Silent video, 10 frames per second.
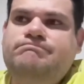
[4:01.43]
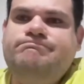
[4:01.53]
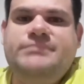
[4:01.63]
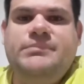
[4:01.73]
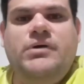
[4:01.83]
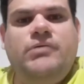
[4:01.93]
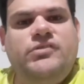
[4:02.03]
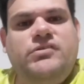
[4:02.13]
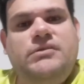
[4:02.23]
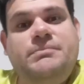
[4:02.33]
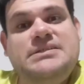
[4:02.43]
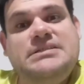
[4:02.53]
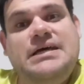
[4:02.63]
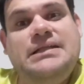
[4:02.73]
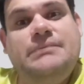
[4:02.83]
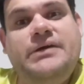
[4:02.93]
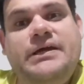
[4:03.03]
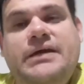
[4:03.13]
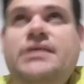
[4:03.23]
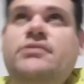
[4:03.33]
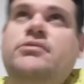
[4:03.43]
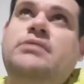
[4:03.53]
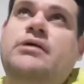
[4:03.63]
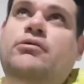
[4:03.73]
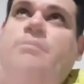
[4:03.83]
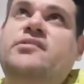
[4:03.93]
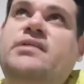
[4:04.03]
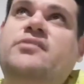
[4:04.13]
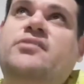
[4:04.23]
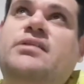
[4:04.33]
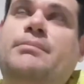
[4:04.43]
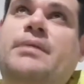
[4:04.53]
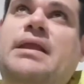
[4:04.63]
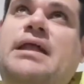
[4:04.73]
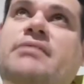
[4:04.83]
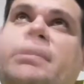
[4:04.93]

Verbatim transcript: não é uma coisa a ser pensada, porque querendo ou não está comercializando a palavra,